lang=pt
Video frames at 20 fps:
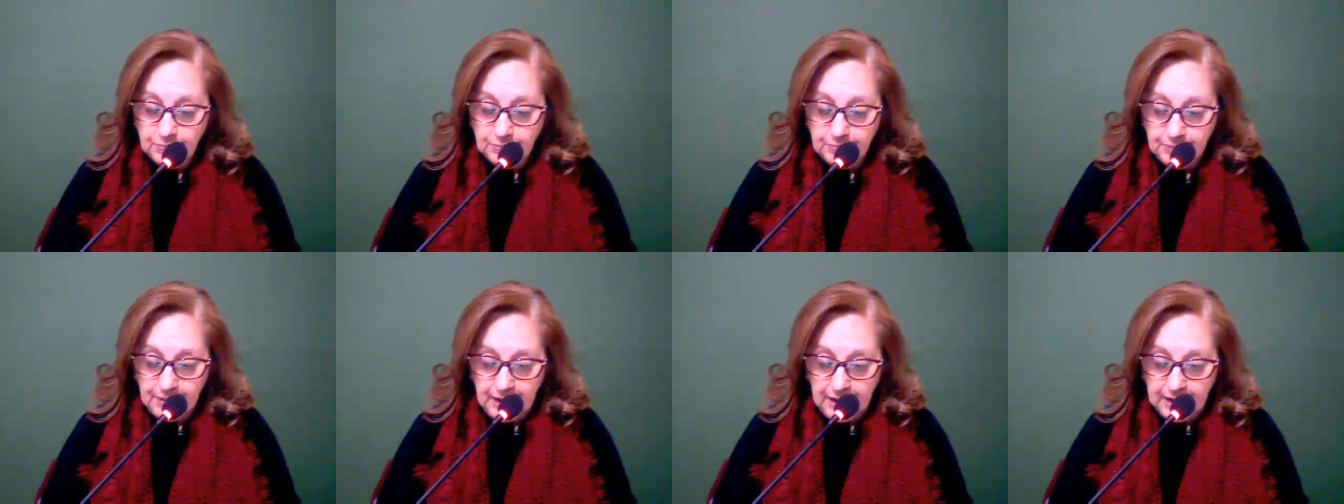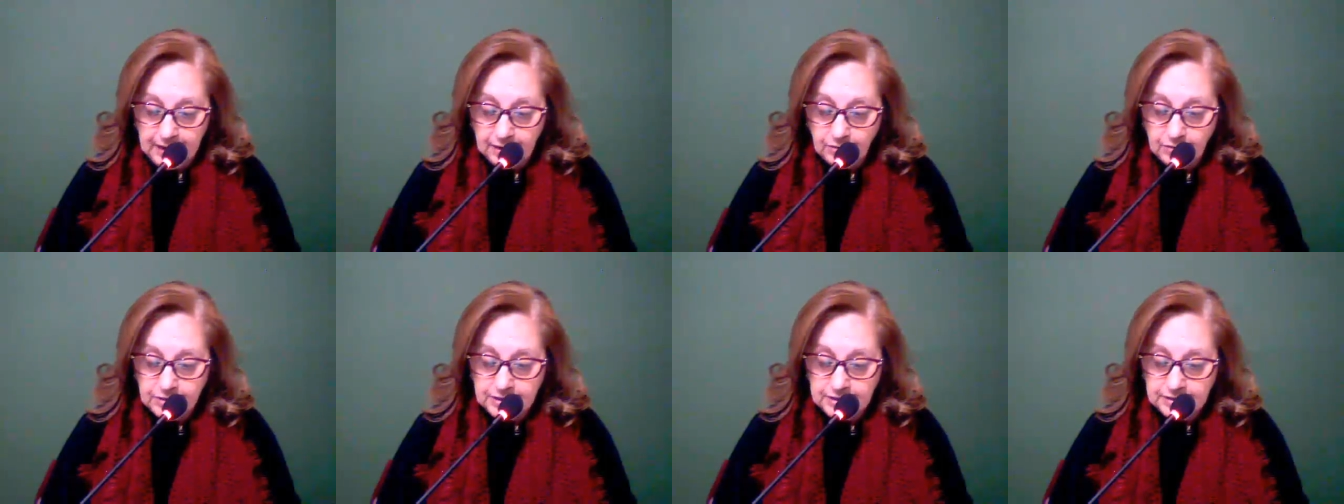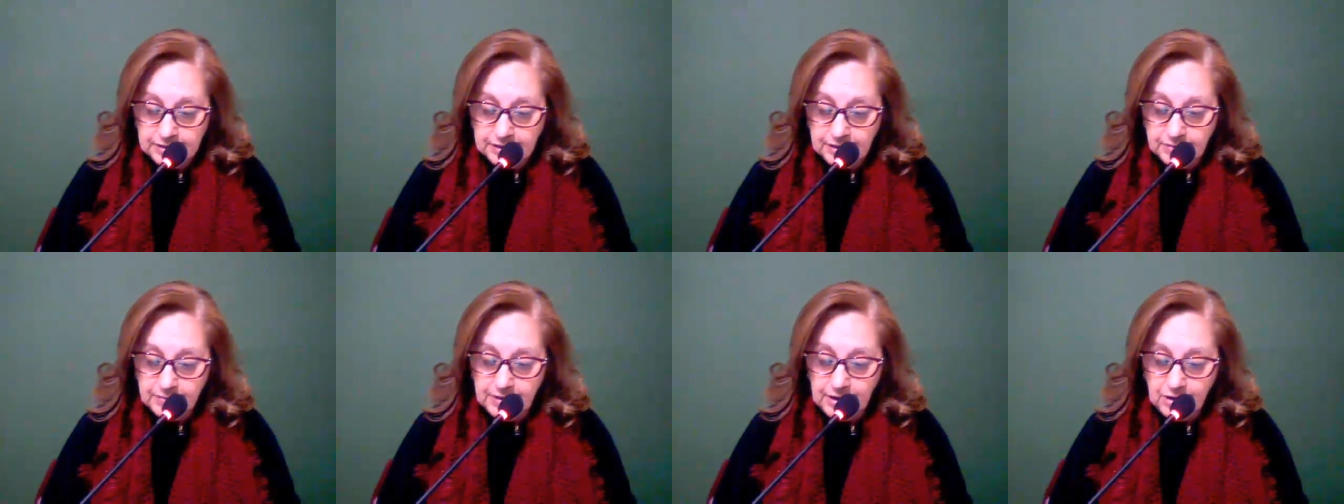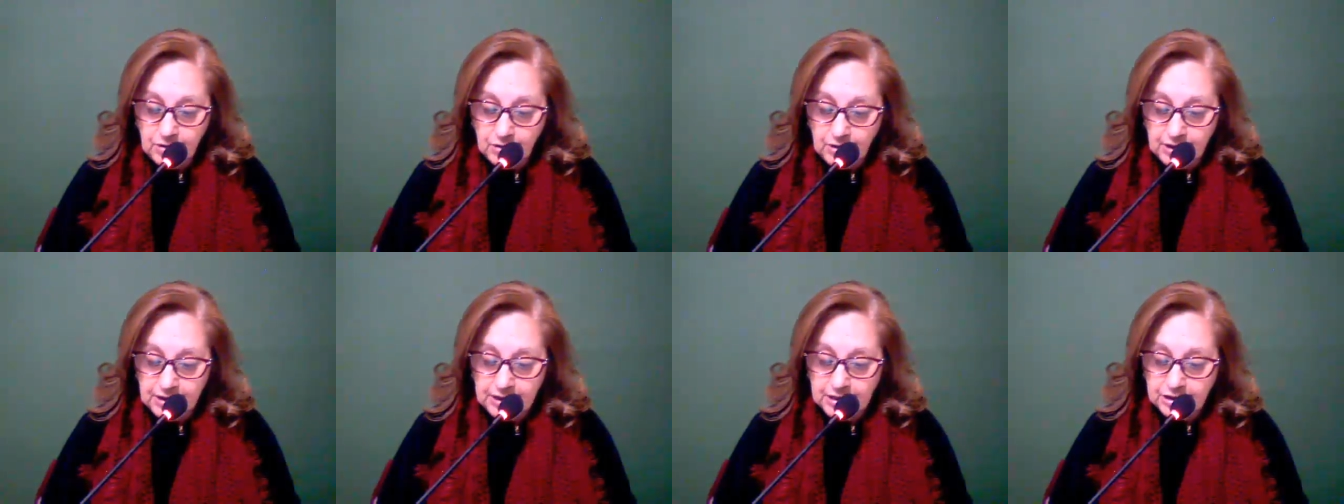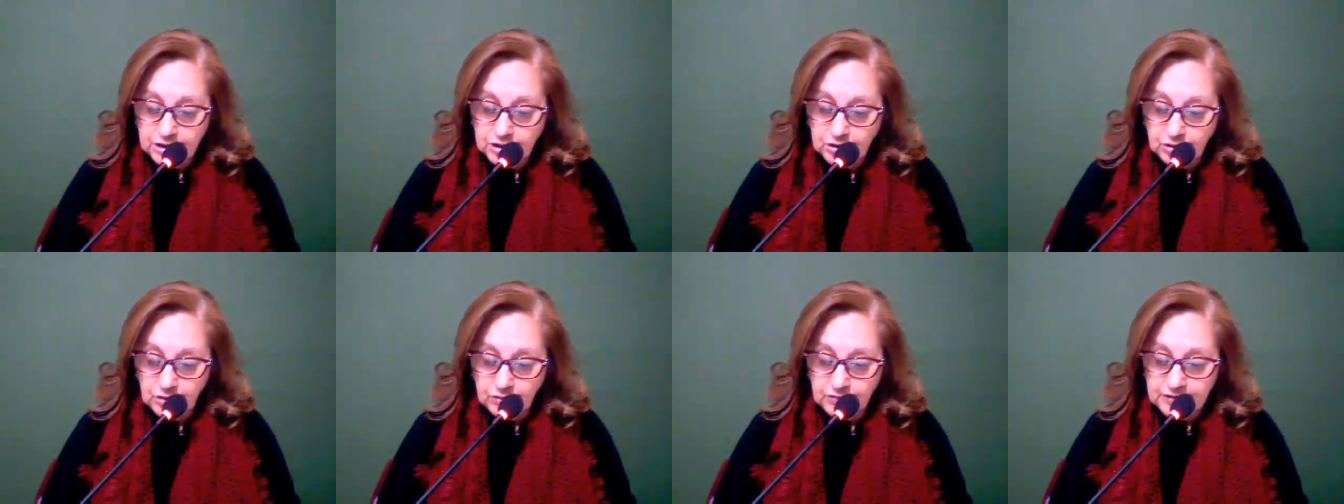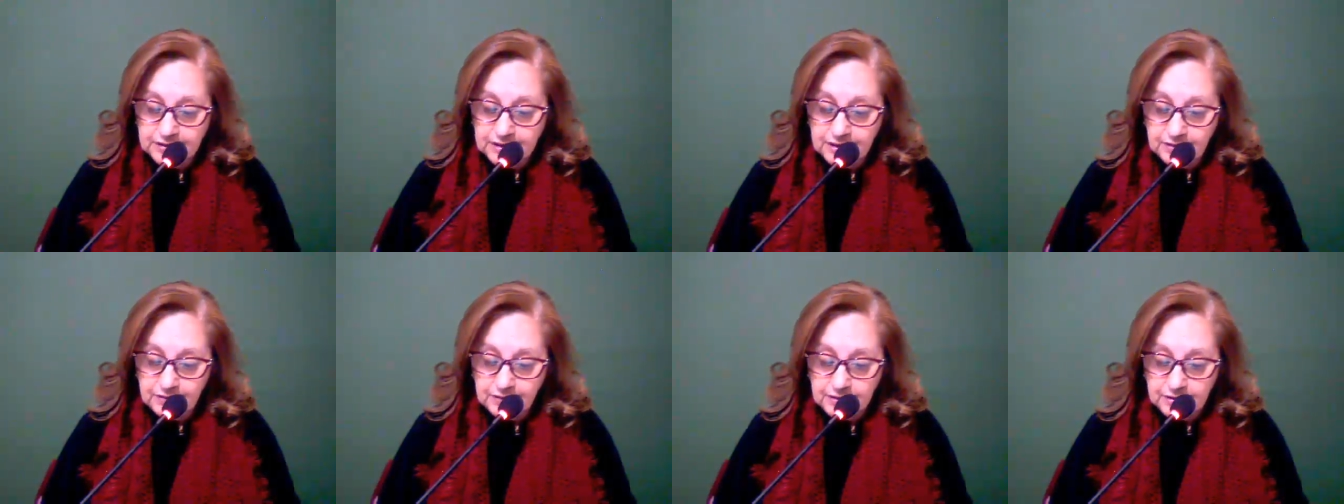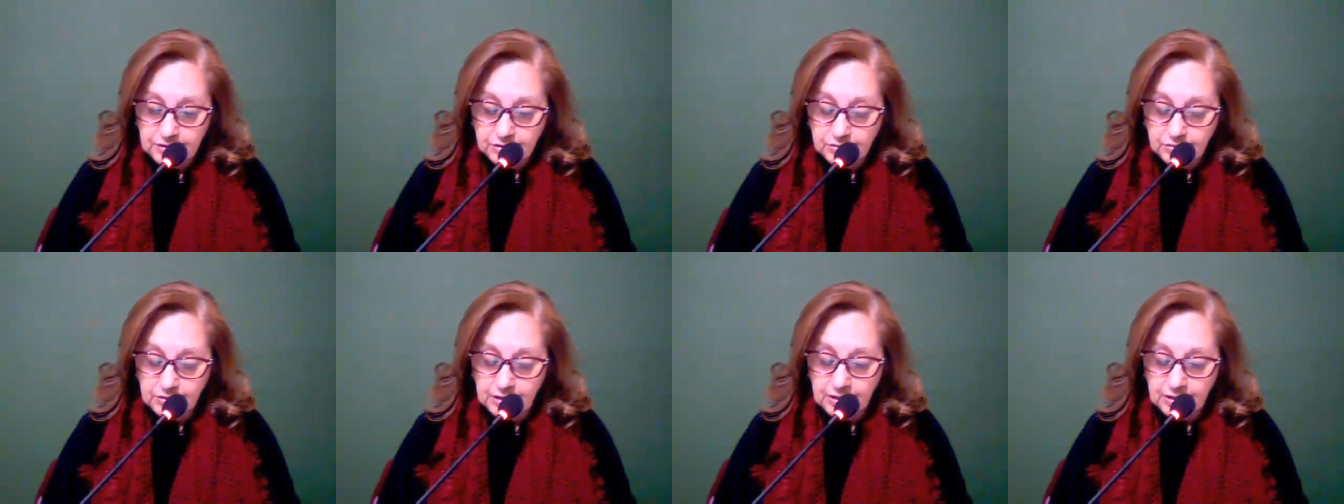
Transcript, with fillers: para conhecer melhor este novo serviço.